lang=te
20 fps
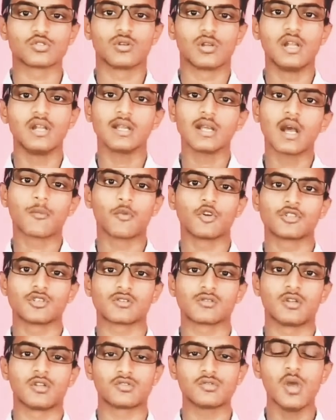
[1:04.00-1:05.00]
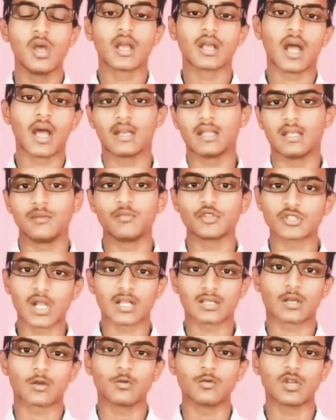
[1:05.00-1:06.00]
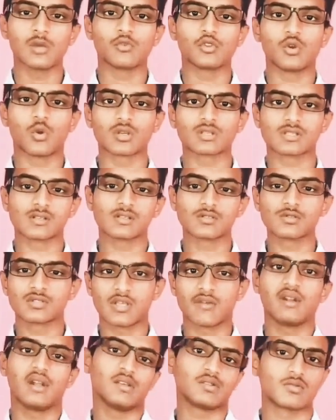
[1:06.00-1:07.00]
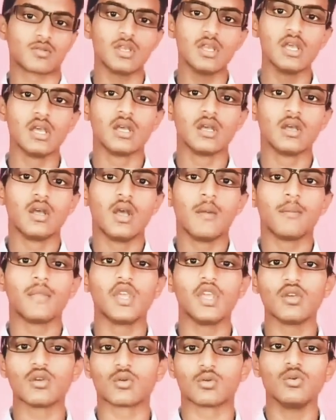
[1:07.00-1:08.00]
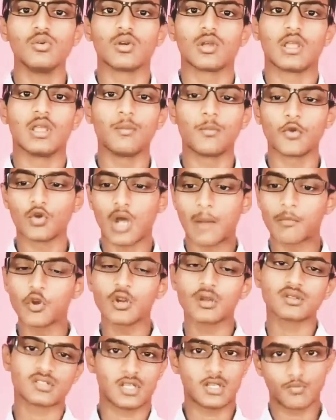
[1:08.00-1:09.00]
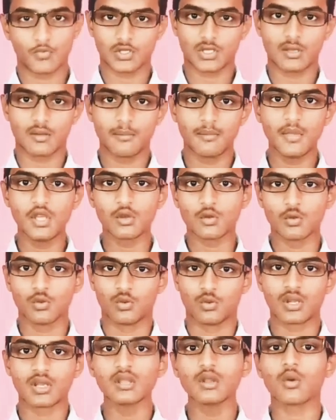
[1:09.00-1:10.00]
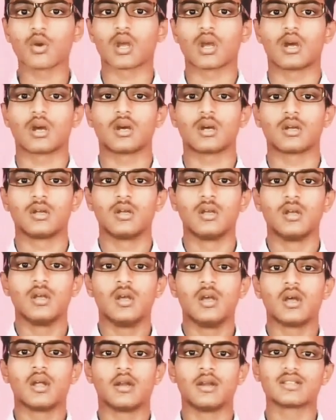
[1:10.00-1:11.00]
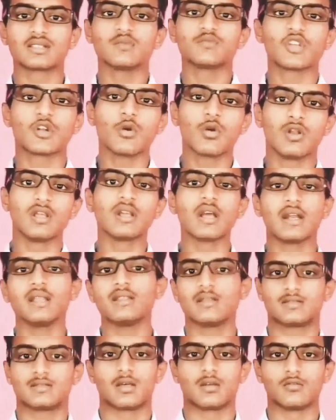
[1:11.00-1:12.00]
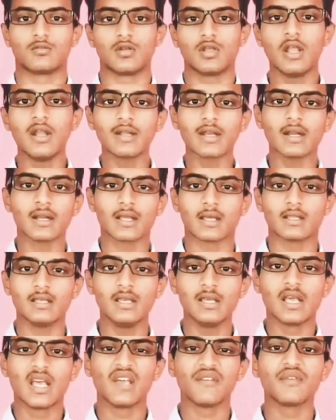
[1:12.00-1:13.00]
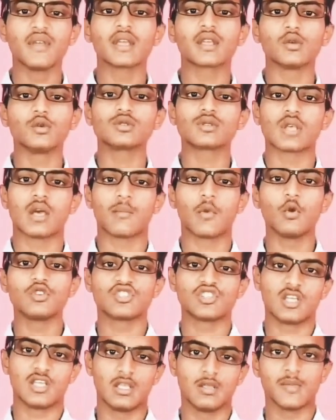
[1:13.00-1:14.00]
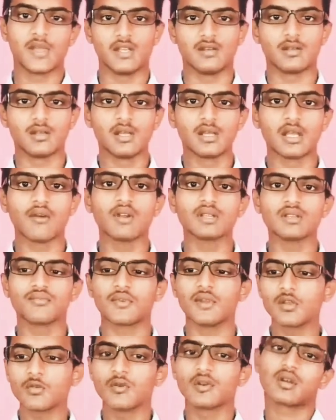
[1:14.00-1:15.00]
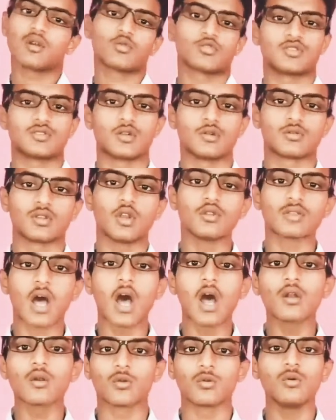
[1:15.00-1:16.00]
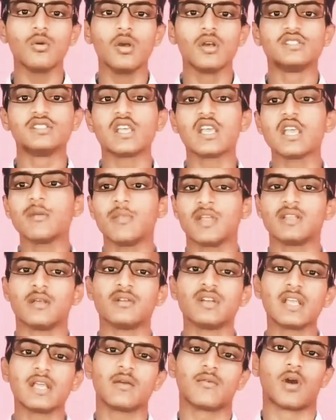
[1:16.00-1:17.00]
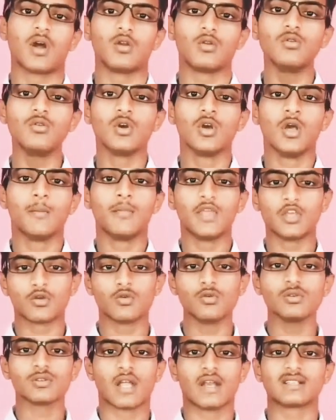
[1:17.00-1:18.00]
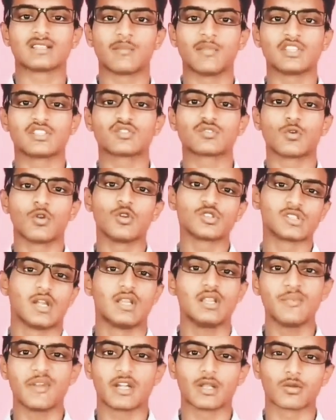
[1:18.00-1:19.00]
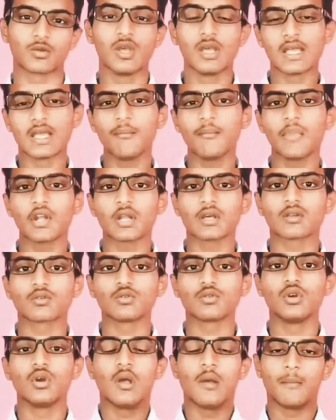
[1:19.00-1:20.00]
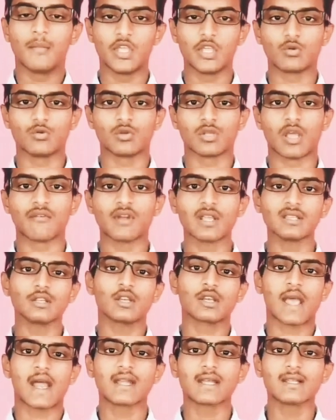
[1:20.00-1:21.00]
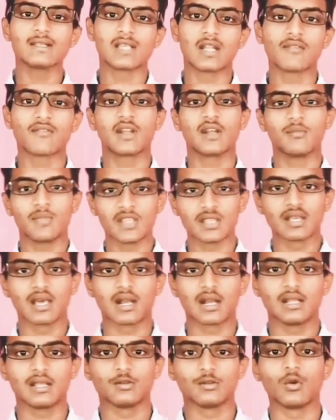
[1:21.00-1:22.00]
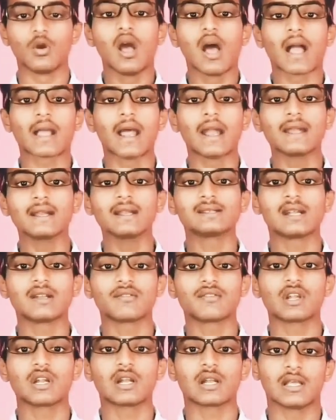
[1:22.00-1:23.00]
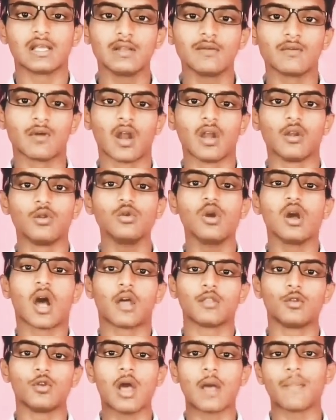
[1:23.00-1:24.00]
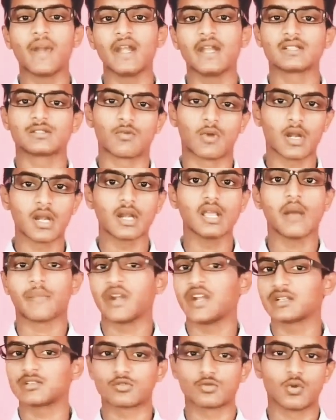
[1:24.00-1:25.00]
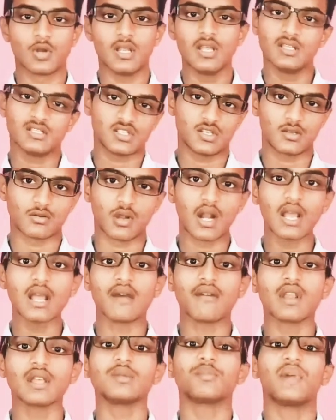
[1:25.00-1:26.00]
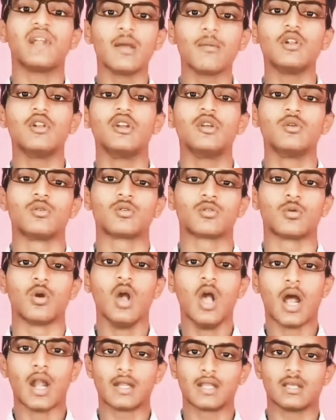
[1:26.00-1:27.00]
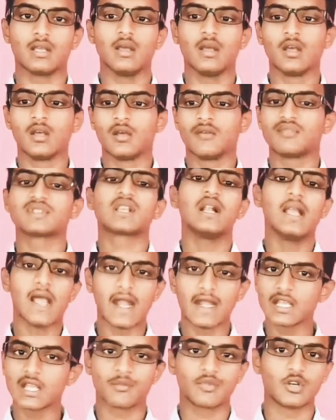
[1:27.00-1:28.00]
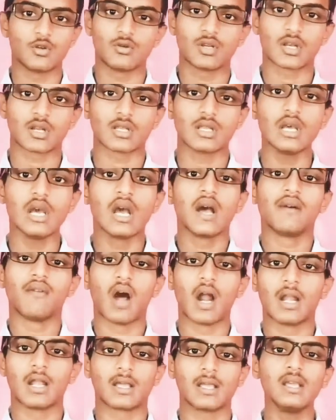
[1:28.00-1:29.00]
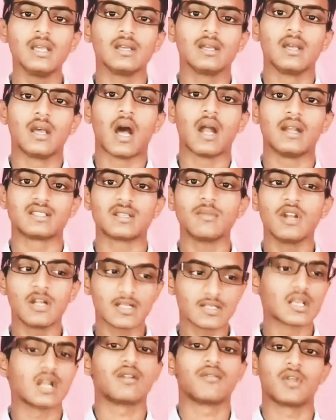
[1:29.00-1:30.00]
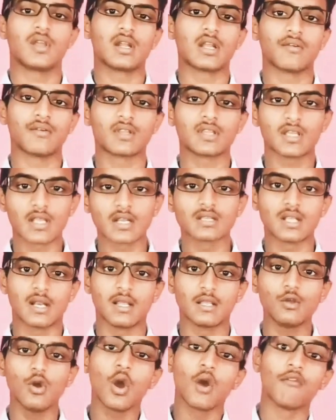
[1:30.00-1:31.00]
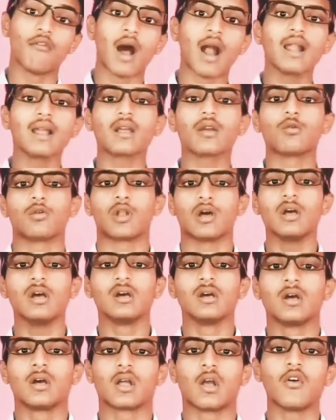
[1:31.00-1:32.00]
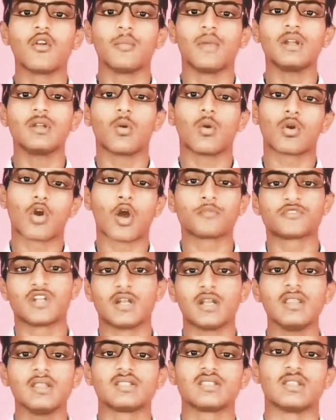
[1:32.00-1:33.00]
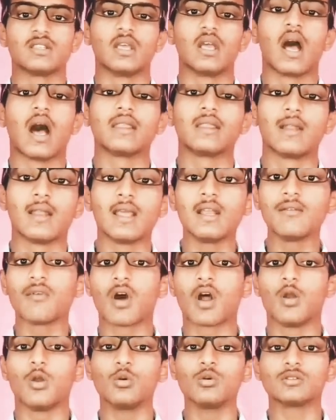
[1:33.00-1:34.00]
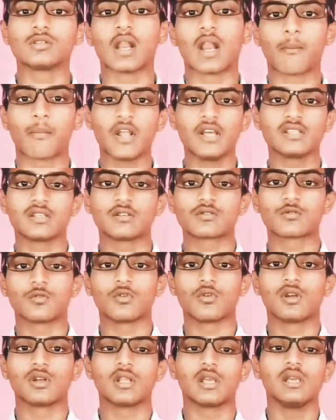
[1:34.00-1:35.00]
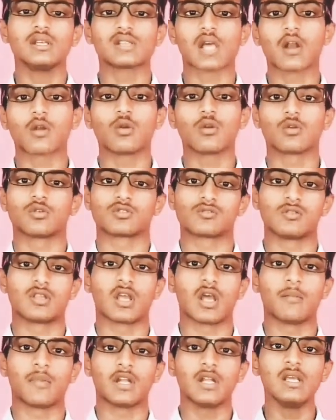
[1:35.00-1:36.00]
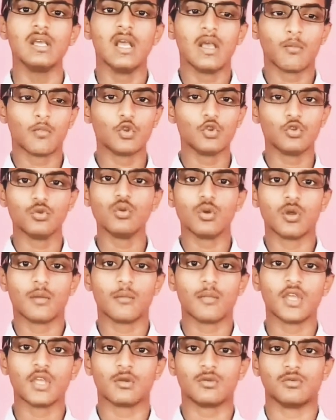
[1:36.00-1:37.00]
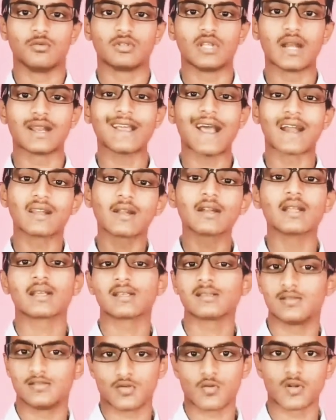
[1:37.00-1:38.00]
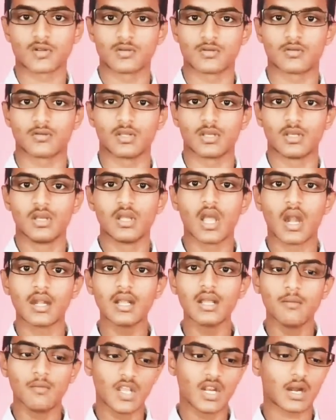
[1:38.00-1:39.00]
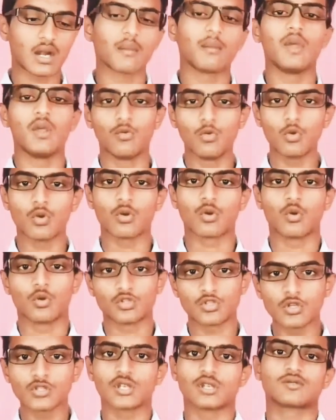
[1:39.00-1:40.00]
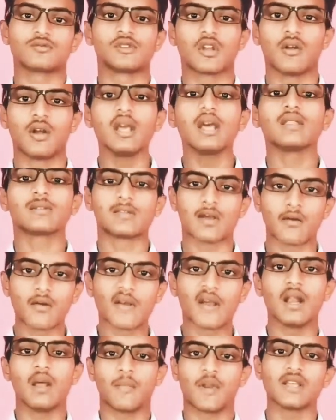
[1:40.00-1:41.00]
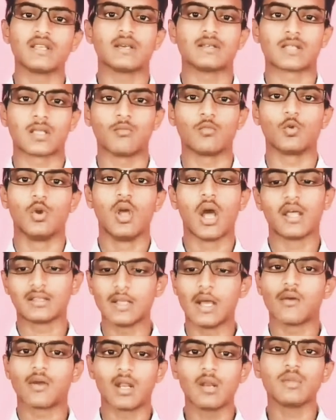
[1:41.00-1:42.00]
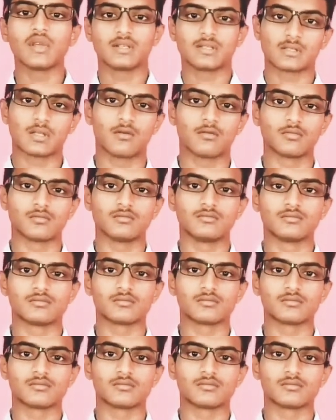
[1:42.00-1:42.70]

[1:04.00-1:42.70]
కొంచెం లేట్గా అప్లోడ్ చేసి ఉండొచ్చు కానీ ఇప్పుడు చాలా తక్కువ టైం ఉంది ఒక సిక్స్ టు సెవెన్ డేస్ ఉంది మీరు ఇప్పుడు అప్లోడ్ చేయకపోతే మీకు కింద ఒక డిస్క్రిప్షన్లో లింక్ అనేది ఇస్తాను ఏంటంటే అది ఎఫ్ఏక్యూస్ అబౌట్ జేఈ మెయిన్ ఎవరైతే ఫ్రీక్వెంట్గా క్వశ్చన్స్ అడుగుతున్నారో దానిలో జేఈ మెయిన్ ఎన్టీఏ వాళ్ళు మీకు దానికి సంబంధించిన సొల్యూషన్ అనేది పెట్టారు ఏం పెట్టారు మీరు ఎవరైతే కేటగిరీ సర్టిఫికేట్ మీ దగ్గర లేదు ఆ కేటగిరీ సర్టిఫికేట్ లేని వాళ్ళు అందులో అపెండిక్స్ వన్ అని అపెండిక్స్ టూ అని ఇచ్చారు అలాగే ఎవరైతే పీడబ్ల్యూడీ ఉంటుందో అంటే ఫిజికల్లీ హ్యాండిక్యాప్టెడ్ ఉంటారు కదా వాళ్ళకి ఆ డిసబిలిటీ సర్టిఫికేట్ ఎవరి దగ్గర అయితే లేదో వాళ్ళకి కూడా గవర్నమెంట్ ఒక ఆప్షన్ అనేది ఇచ్చింది అది లేని వాళ్ళు దాన్ని అప్లై చేసుకుంటే చాలా రోజులకు వస్తుంది కాబట్టి ముందు మీరు దానికి అండర్టేకింగ్ తీసుకోవాల్సి ఉంటుంది అంటే మీరు అక్కడ మేము కొన్ని రోజుల్లో తెచ్చుకుంటామండి అది తేవంగానే అప్లై చేస్తాము అది తేవంగానే మీకు ఇస్తాము